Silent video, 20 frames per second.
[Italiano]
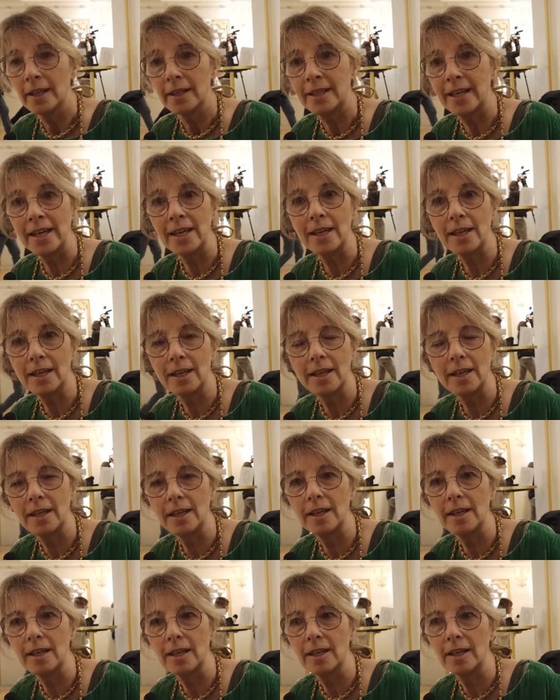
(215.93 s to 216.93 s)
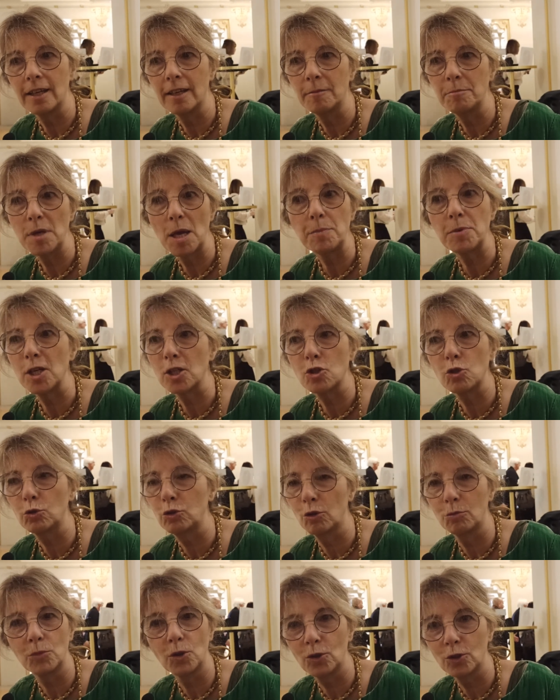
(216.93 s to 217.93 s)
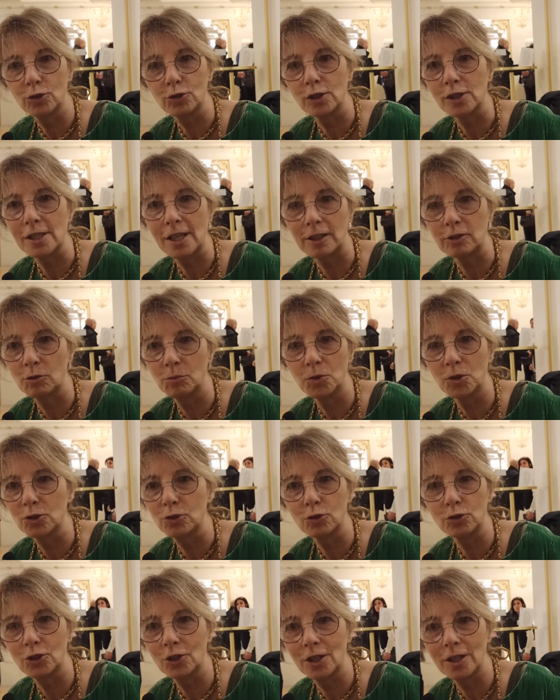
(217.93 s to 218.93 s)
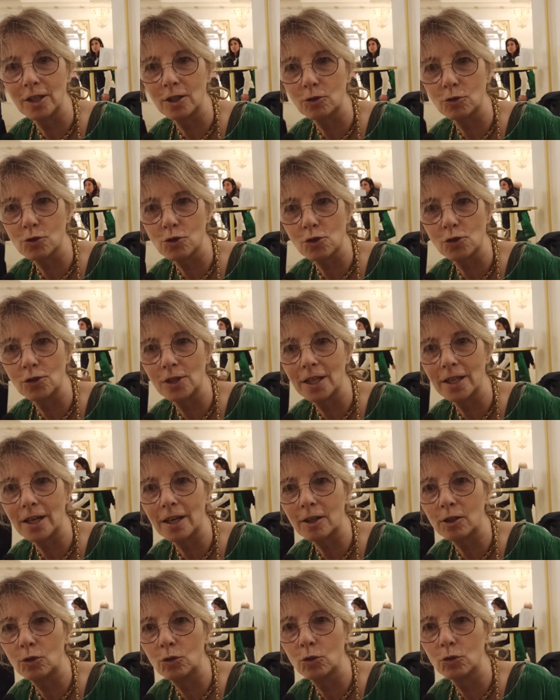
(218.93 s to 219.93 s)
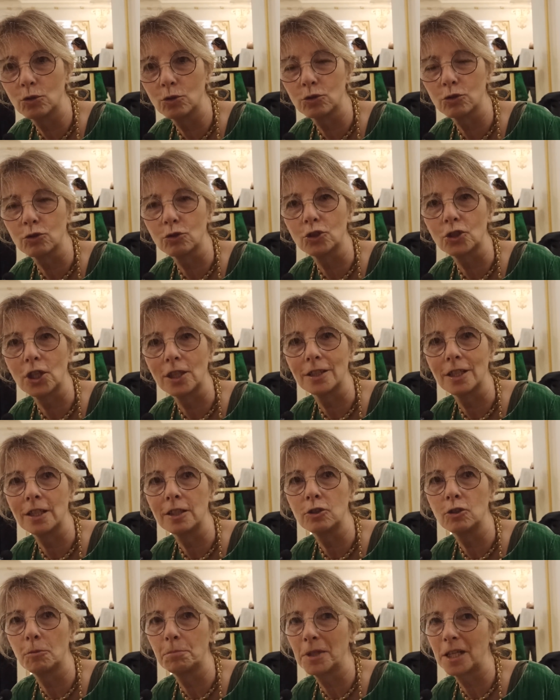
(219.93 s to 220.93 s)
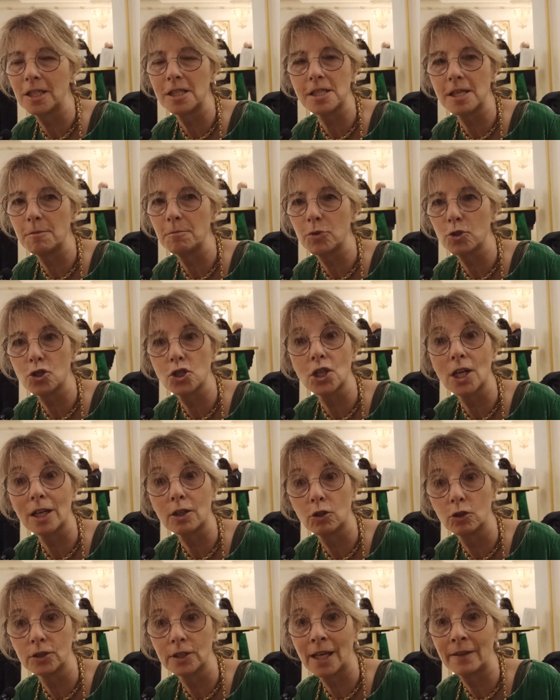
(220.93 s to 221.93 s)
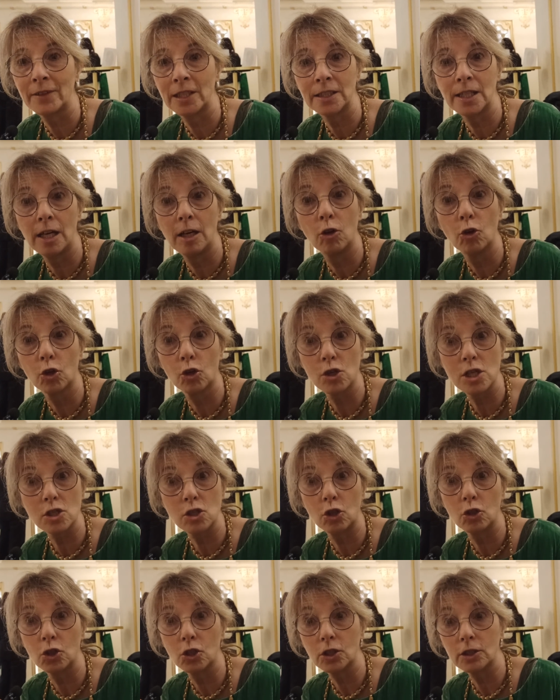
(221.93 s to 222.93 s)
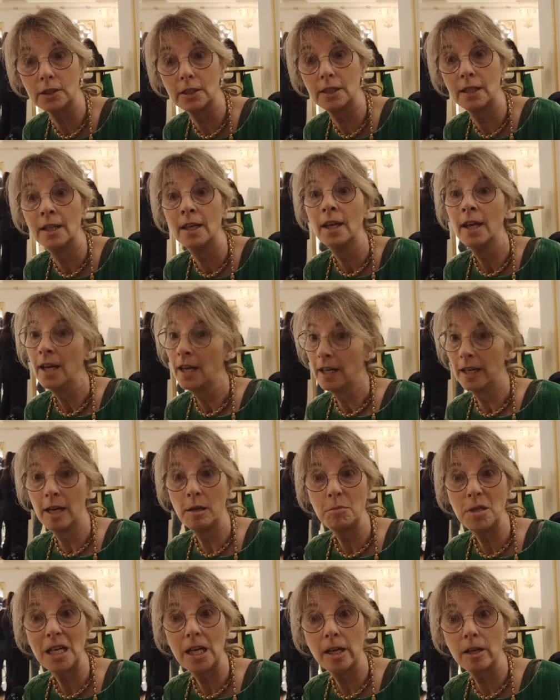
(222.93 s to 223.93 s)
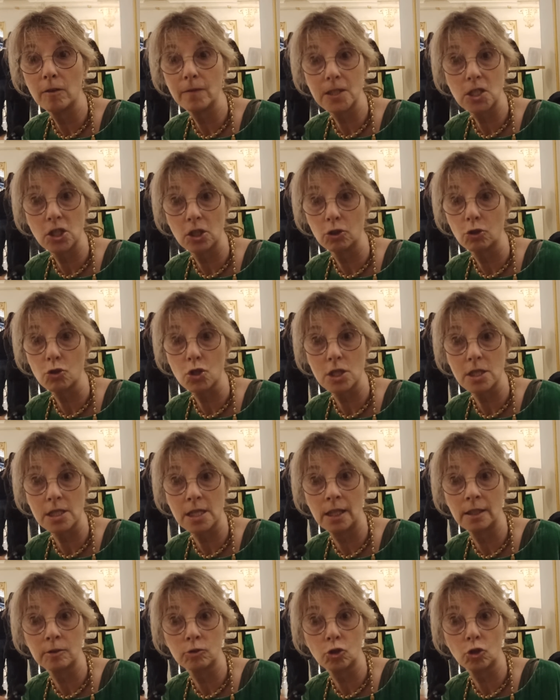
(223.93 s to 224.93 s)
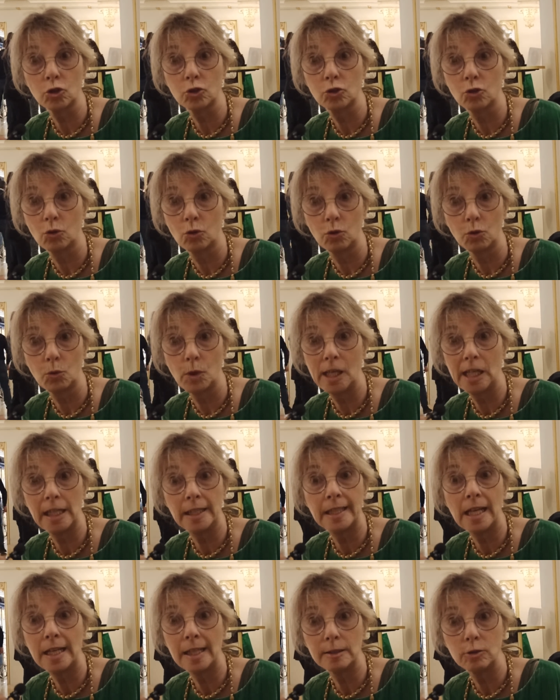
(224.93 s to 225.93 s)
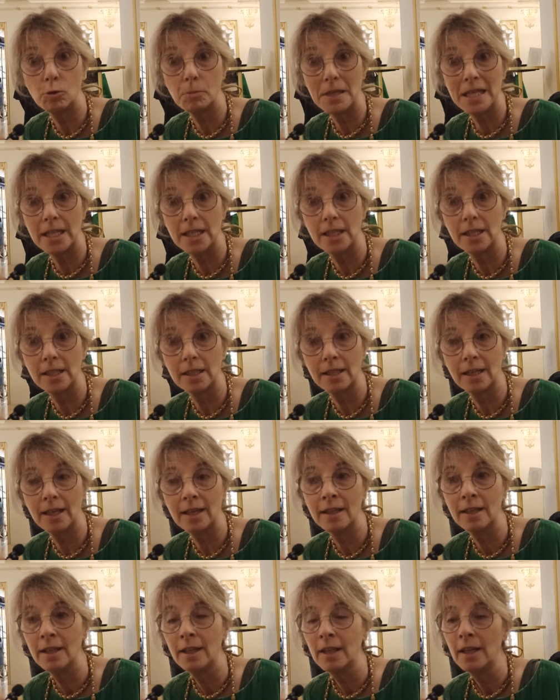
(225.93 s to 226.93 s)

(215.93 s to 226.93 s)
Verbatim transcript: che mi è piaciuto molto, è stato molto generoso nel racconto, ci ha detto per esempio, ci raccontava dei loro esordi nel 1968 con quelli della domenica,